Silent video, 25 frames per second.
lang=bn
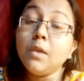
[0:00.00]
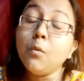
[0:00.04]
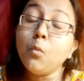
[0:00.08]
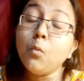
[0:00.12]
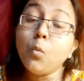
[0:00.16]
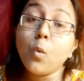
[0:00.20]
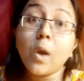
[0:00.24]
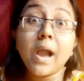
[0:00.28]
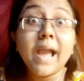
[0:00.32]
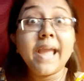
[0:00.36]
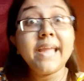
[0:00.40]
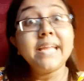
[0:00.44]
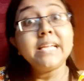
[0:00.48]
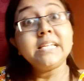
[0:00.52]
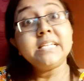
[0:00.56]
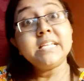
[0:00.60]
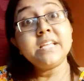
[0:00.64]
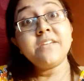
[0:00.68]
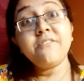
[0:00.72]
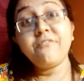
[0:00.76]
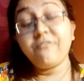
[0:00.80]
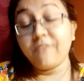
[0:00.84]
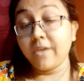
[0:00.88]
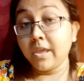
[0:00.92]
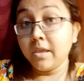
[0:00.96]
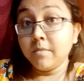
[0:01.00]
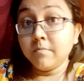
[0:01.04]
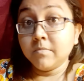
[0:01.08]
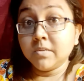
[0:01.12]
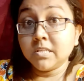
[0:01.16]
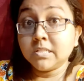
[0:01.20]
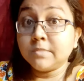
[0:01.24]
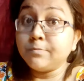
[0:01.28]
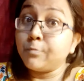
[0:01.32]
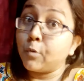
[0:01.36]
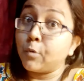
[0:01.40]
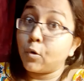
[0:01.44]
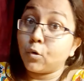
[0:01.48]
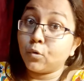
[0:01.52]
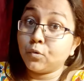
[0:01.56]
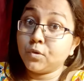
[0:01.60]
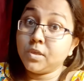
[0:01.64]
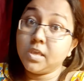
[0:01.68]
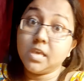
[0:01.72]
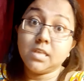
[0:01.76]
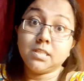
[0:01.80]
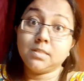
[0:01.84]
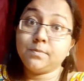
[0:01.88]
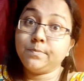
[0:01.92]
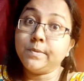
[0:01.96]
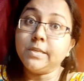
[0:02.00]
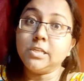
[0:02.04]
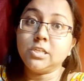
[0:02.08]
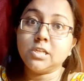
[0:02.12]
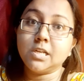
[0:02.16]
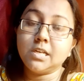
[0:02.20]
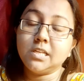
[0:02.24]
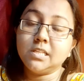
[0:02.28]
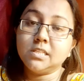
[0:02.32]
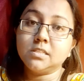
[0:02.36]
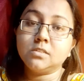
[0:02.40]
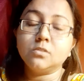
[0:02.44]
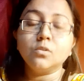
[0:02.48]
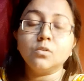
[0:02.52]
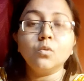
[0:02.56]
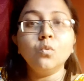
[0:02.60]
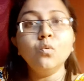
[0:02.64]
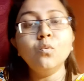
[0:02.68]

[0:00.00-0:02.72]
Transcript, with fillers: কোয়াইটি ফেমাস পরকিয়া স্পেশালিস্ট